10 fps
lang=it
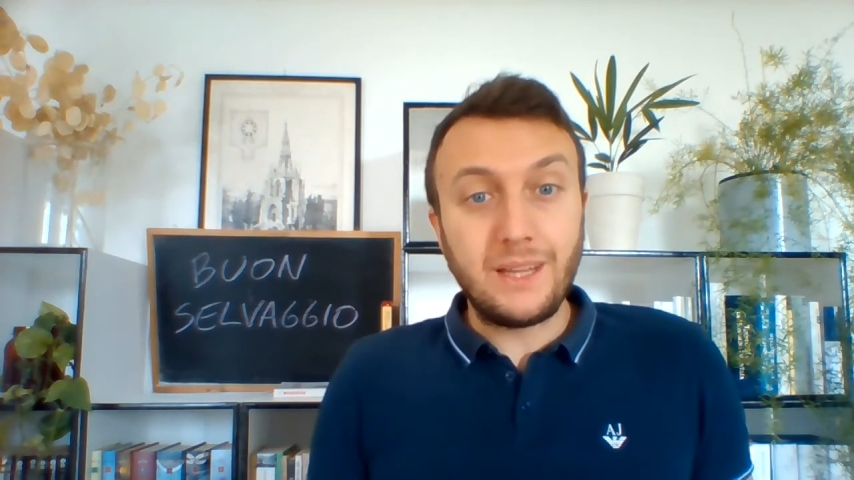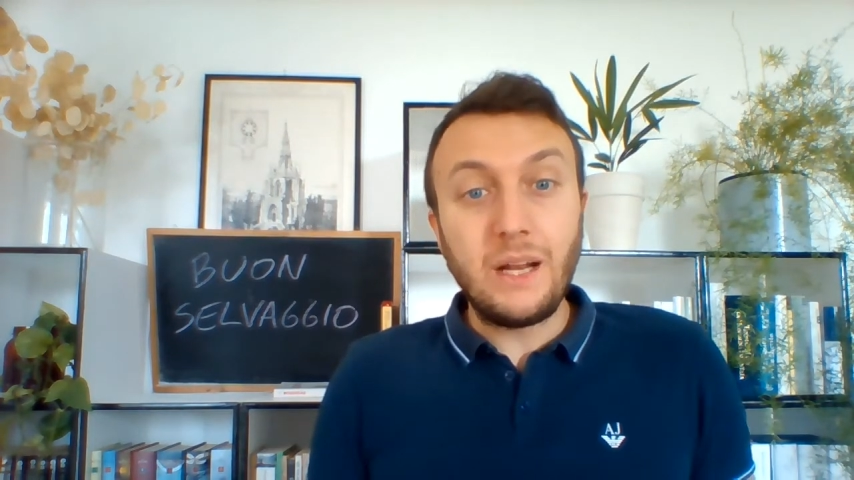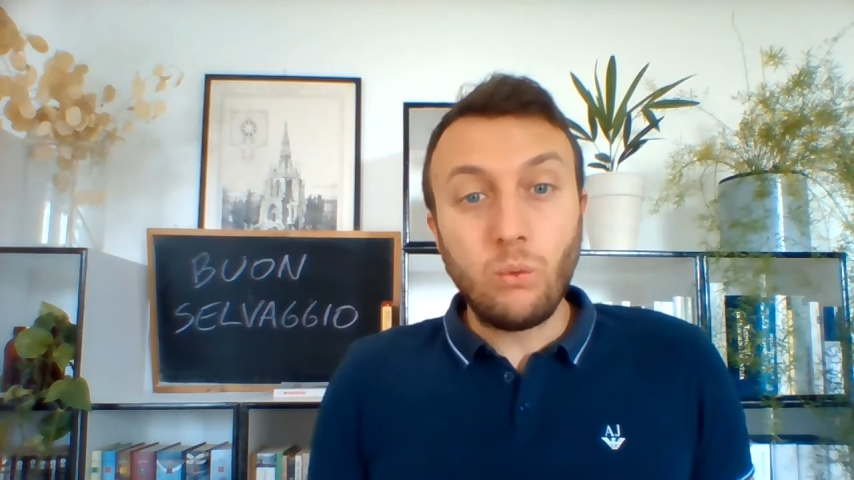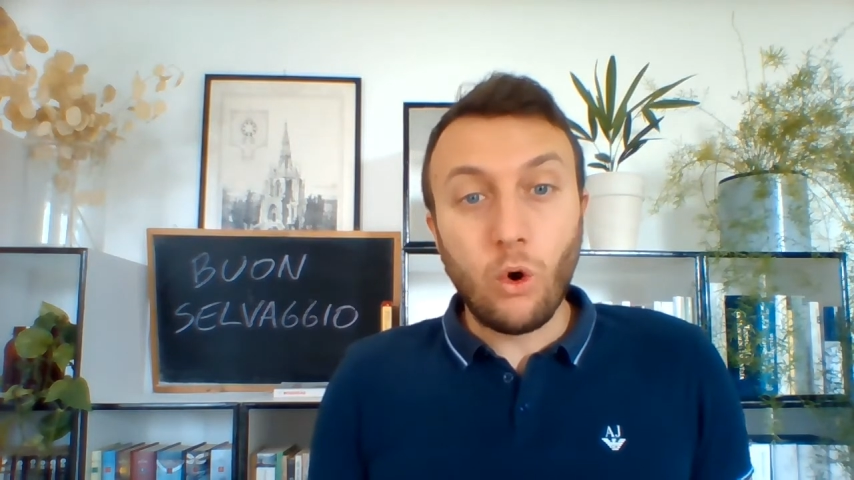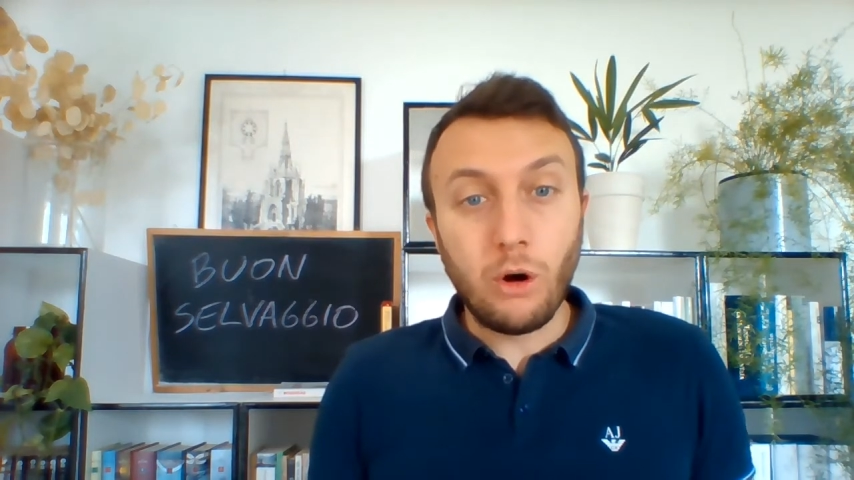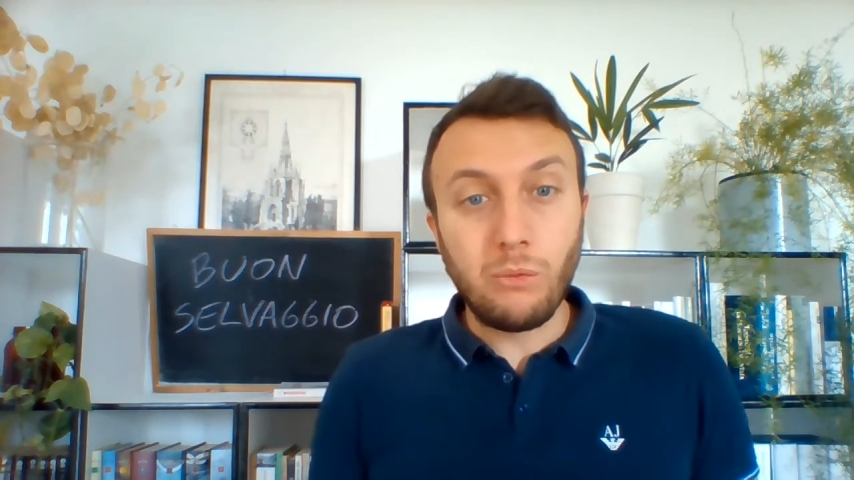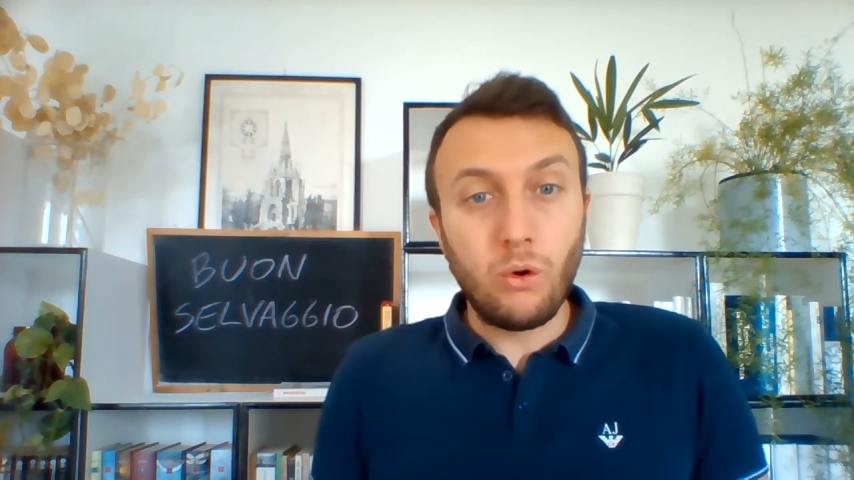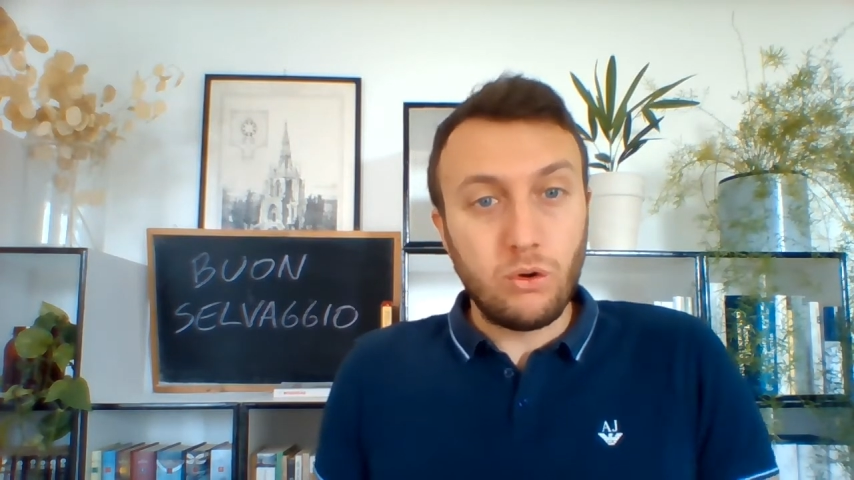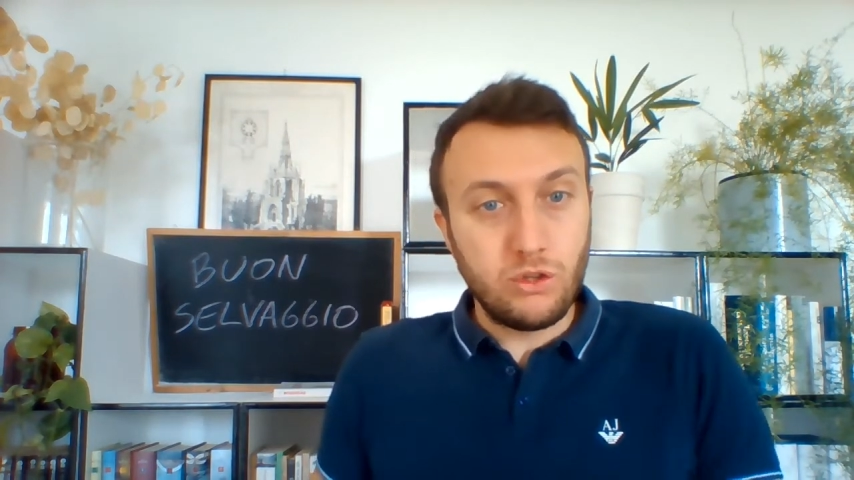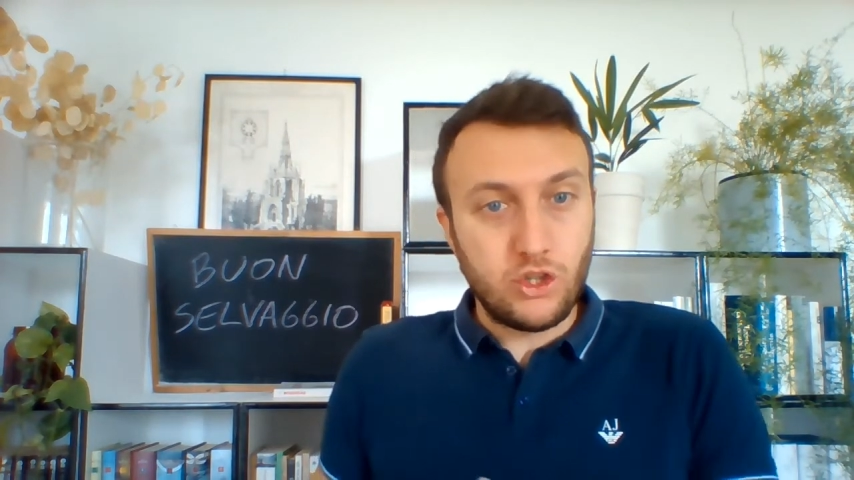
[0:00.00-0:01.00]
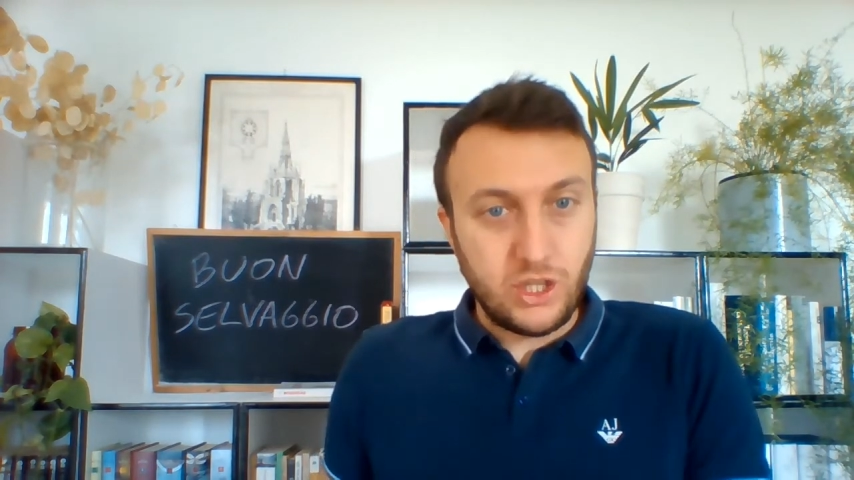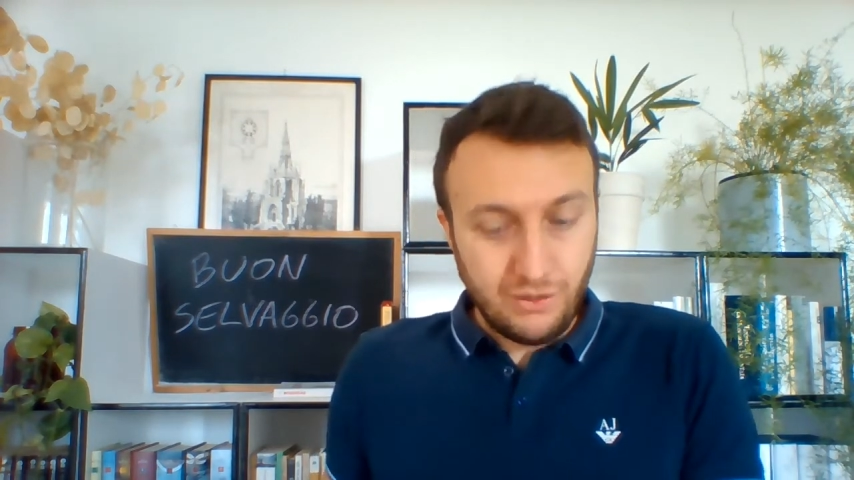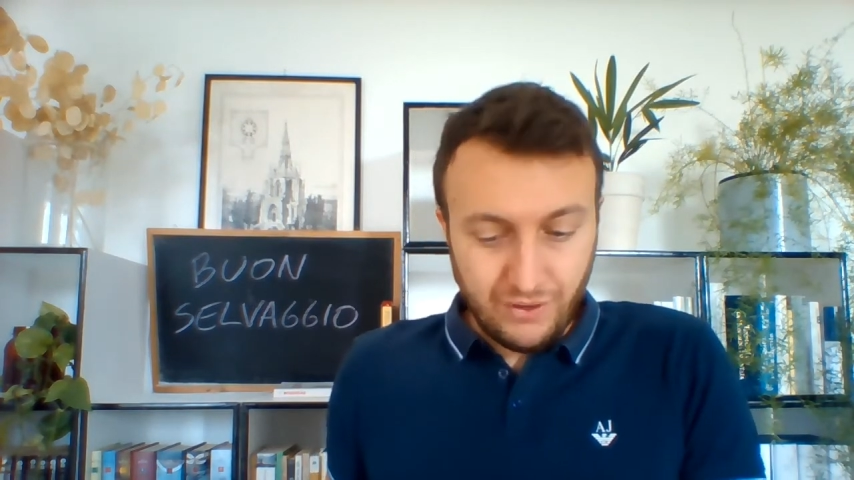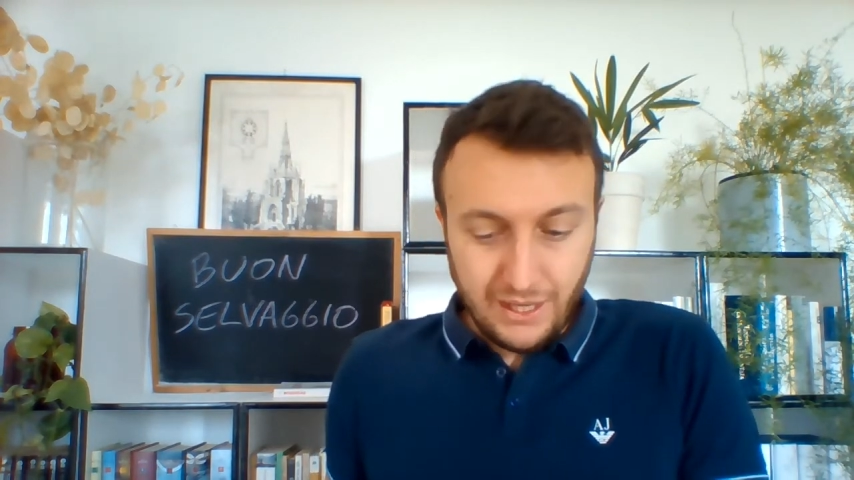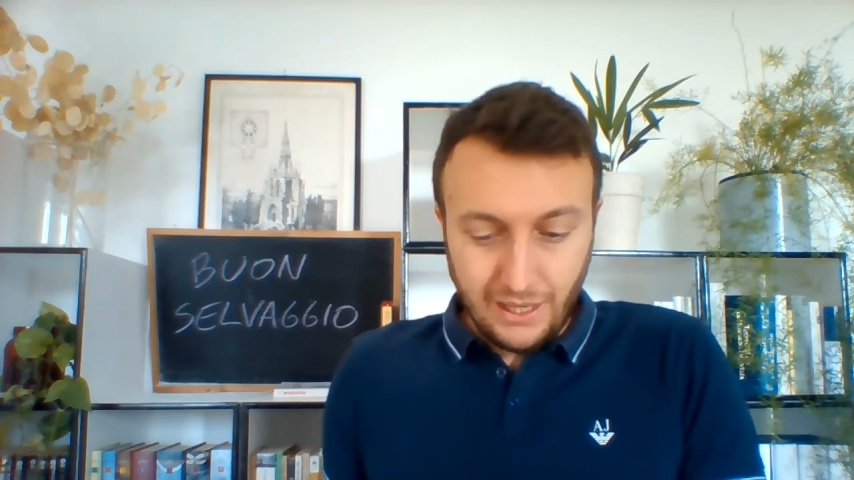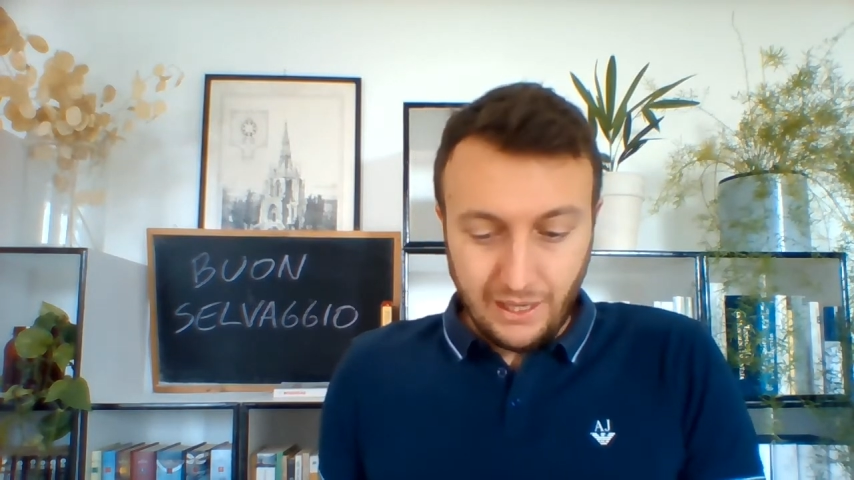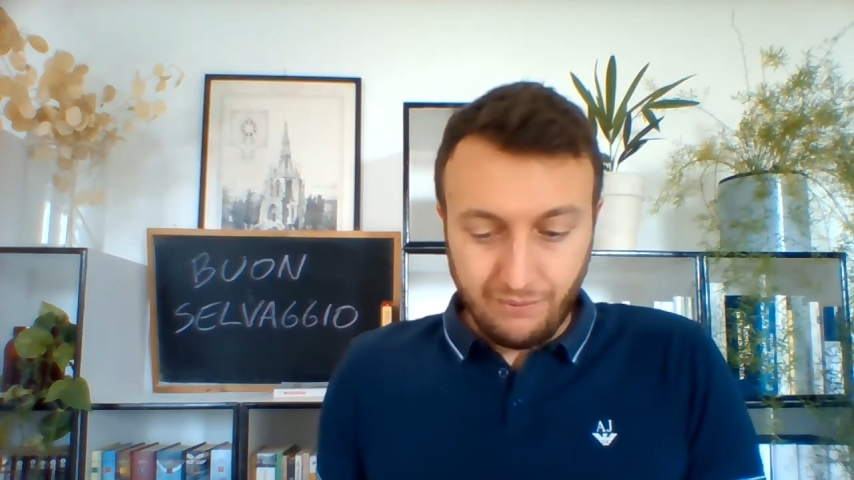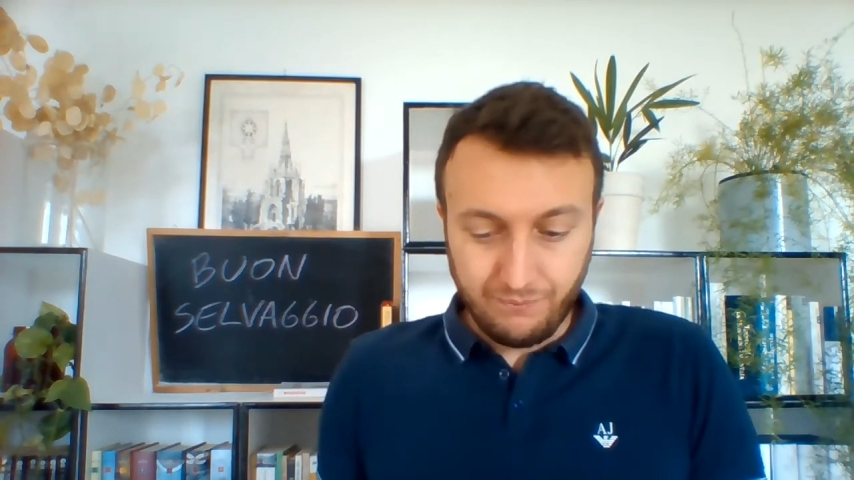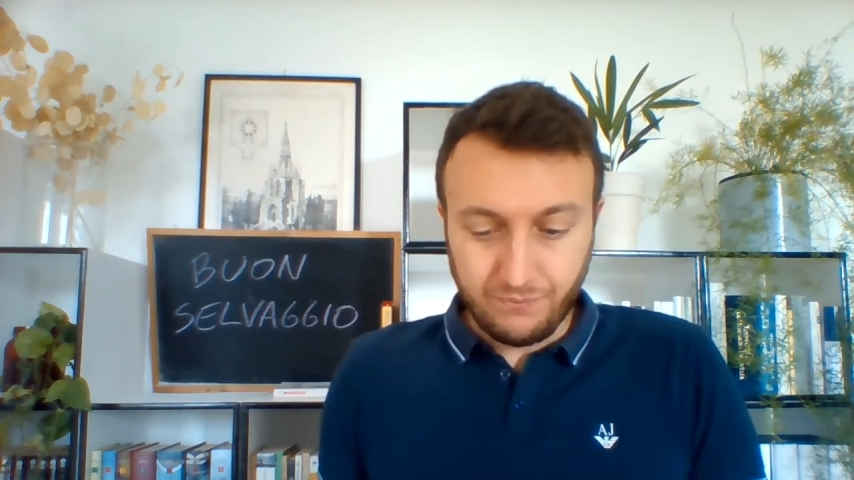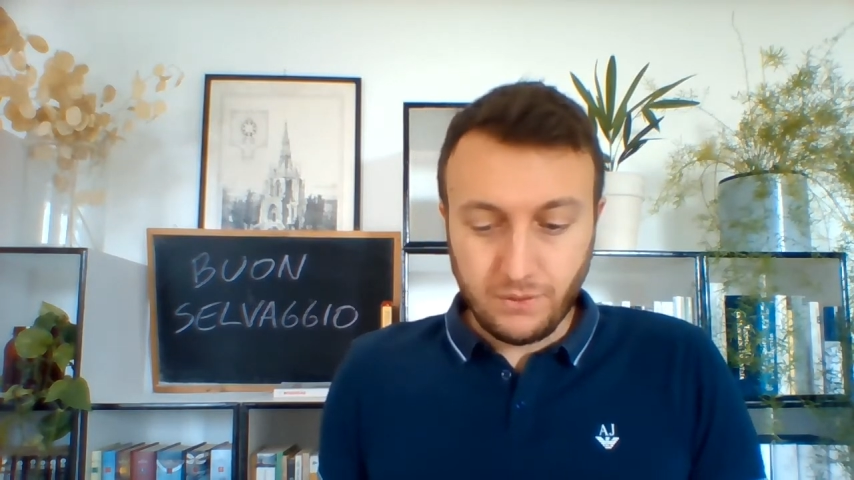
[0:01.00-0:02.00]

dell'uomo civile.